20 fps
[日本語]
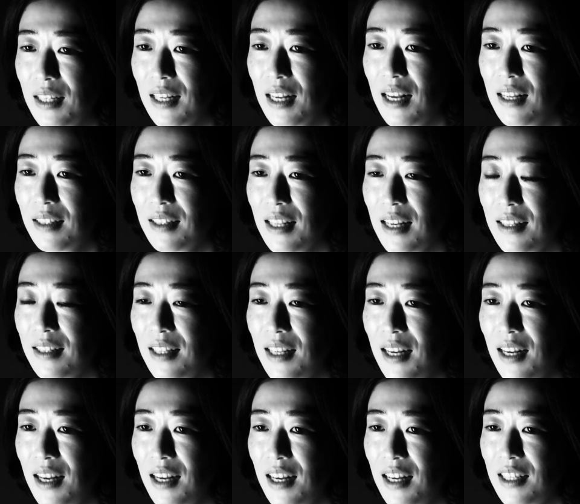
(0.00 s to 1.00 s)
簡単
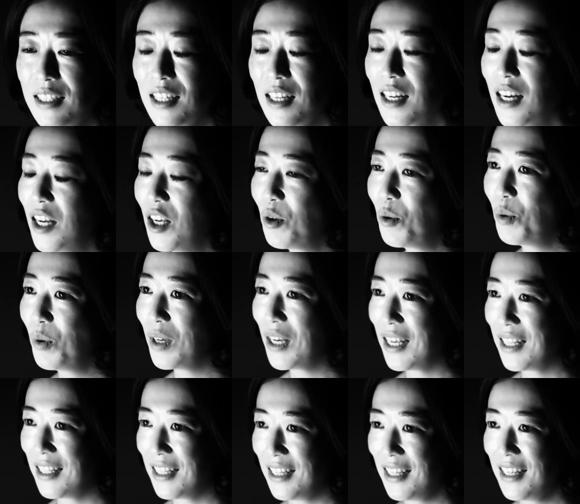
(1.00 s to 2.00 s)
な社会貢
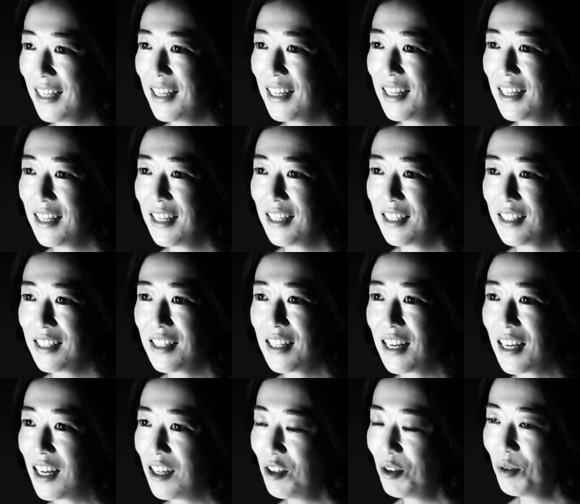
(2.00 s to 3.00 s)
献につ
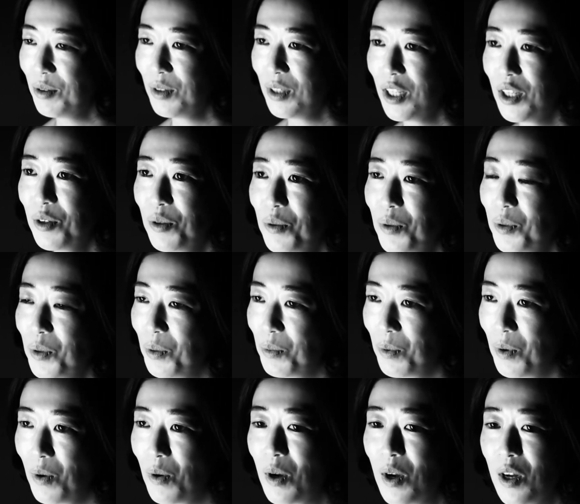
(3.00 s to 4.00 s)
ながるっていうこと
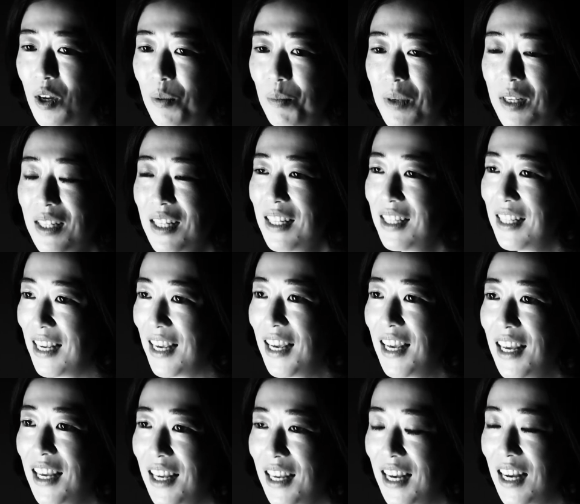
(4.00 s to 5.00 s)
をみんなで
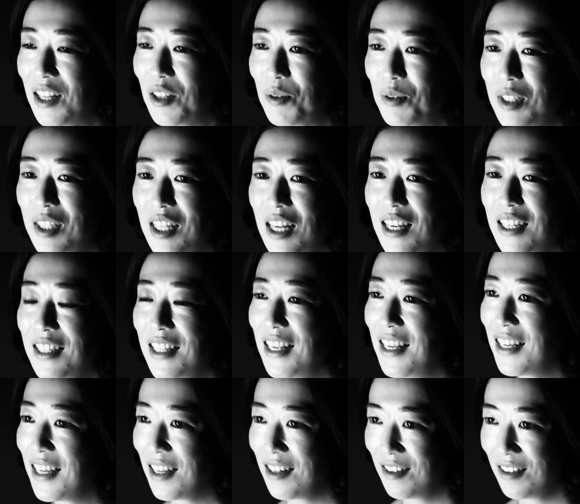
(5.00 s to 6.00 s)
伝えて
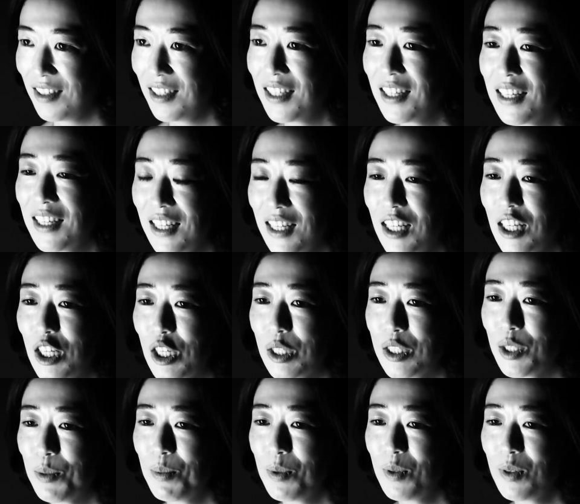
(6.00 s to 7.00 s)
いける、
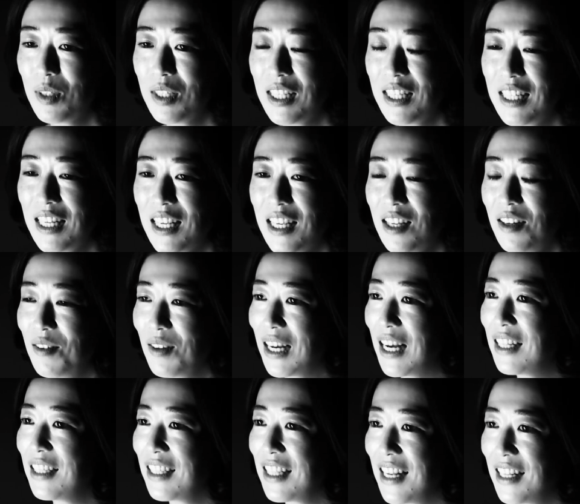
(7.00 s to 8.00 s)
自分にできる
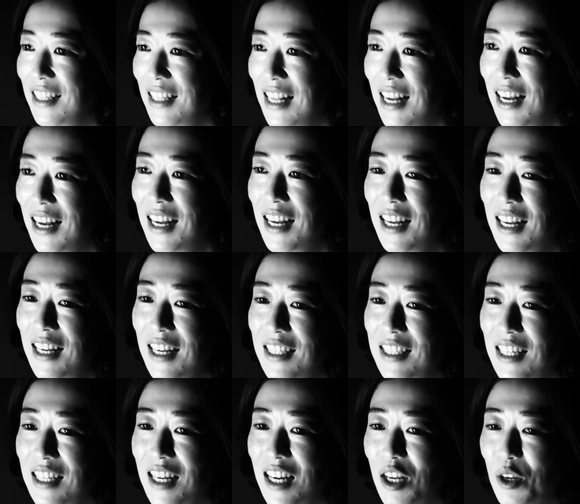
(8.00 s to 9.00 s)
簡単な
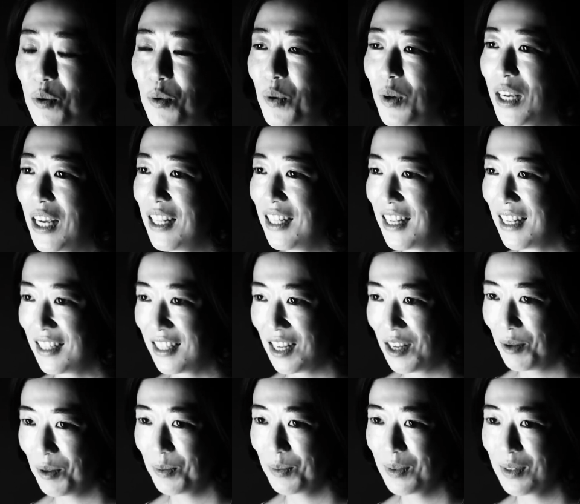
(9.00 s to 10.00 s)
社会貢献なんだ
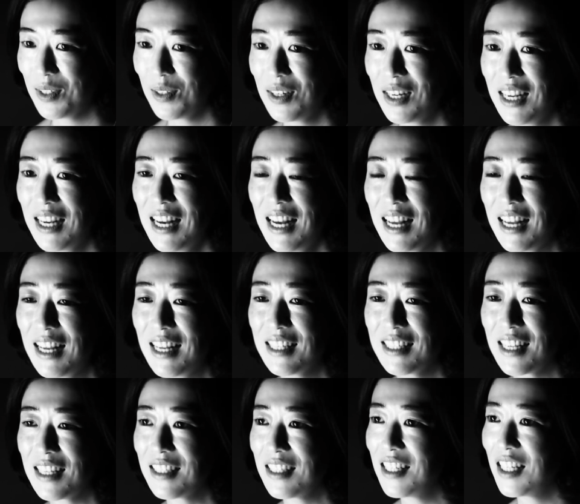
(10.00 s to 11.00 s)
よ、それが
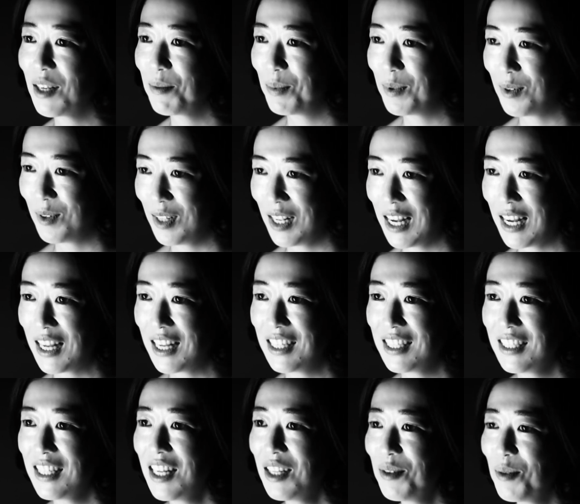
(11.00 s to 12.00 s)
サステナブルな
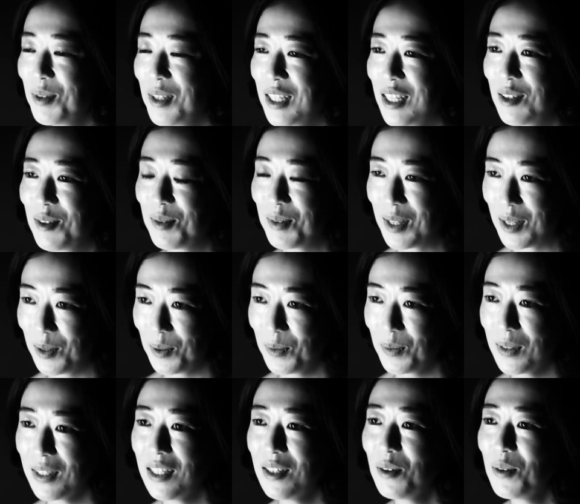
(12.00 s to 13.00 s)
スタートになるんだよっ
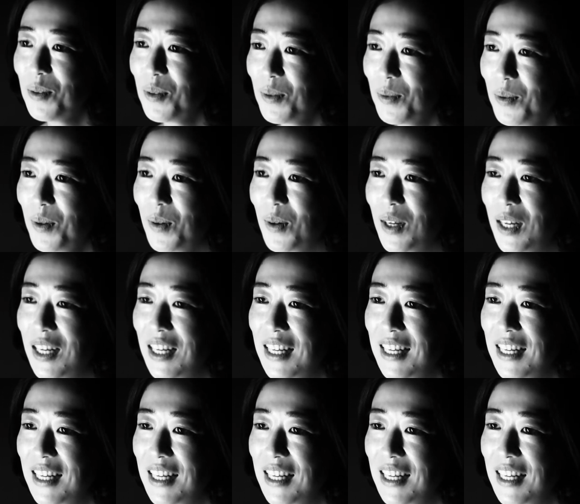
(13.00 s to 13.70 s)
ていうことを